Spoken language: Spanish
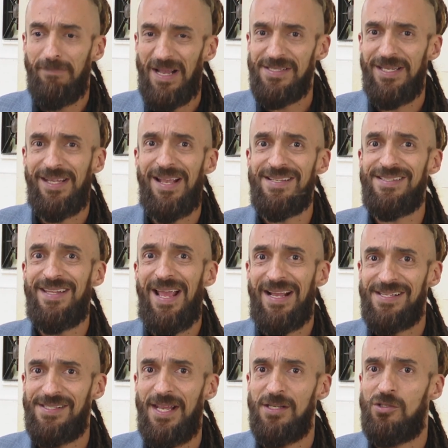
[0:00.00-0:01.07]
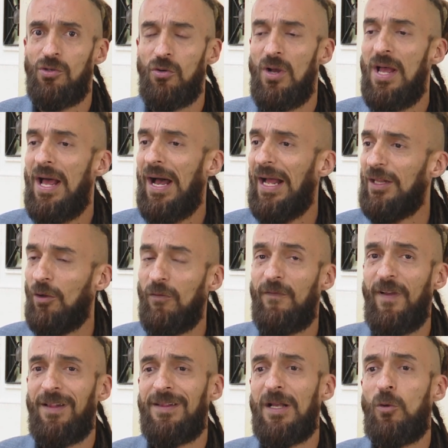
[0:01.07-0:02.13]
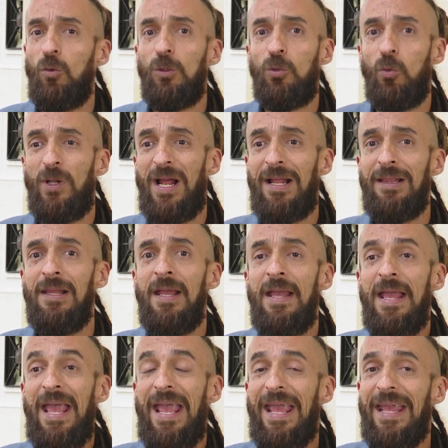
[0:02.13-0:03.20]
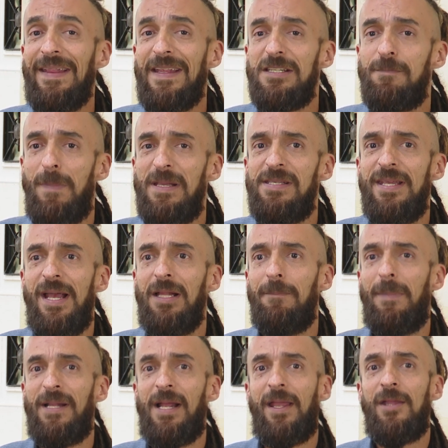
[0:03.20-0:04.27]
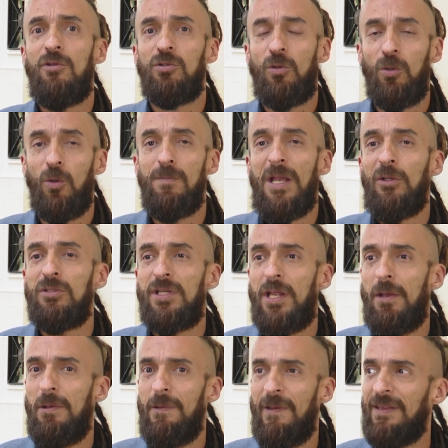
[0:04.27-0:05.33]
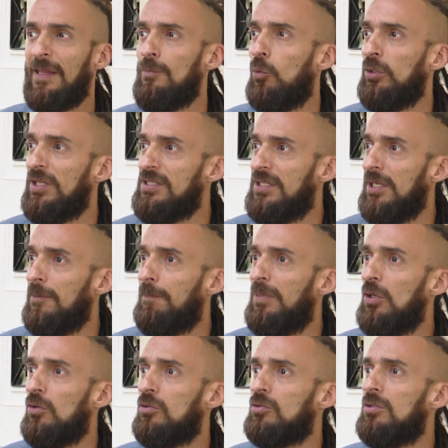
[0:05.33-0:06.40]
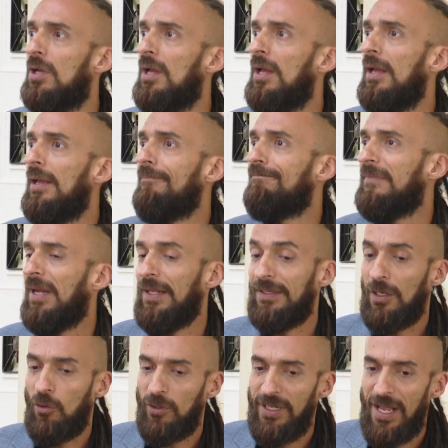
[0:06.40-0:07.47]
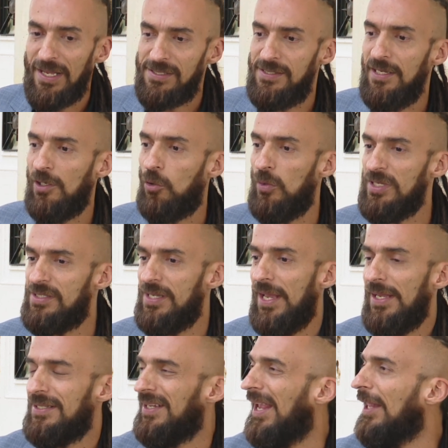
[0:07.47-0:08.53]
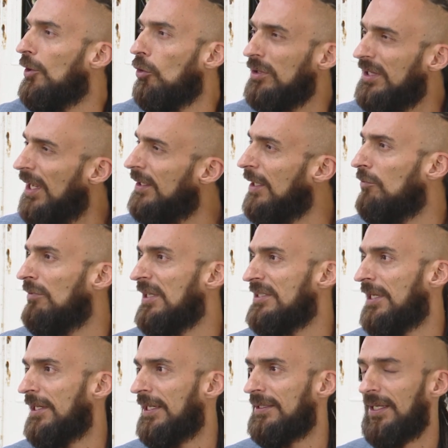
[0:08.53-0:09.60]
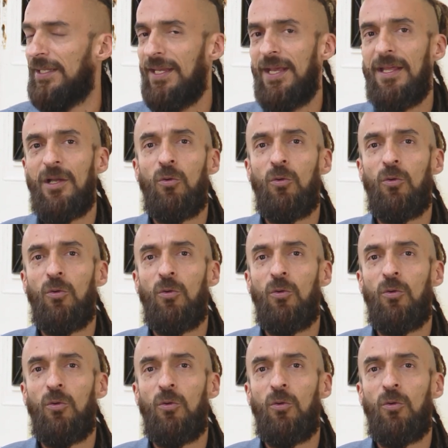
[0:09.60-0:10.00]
básicas de acceso a la oferta cultural, en especial para aquellos colombianos que viven en municipios categoría 5 y 6 que no tienen una Secretaría de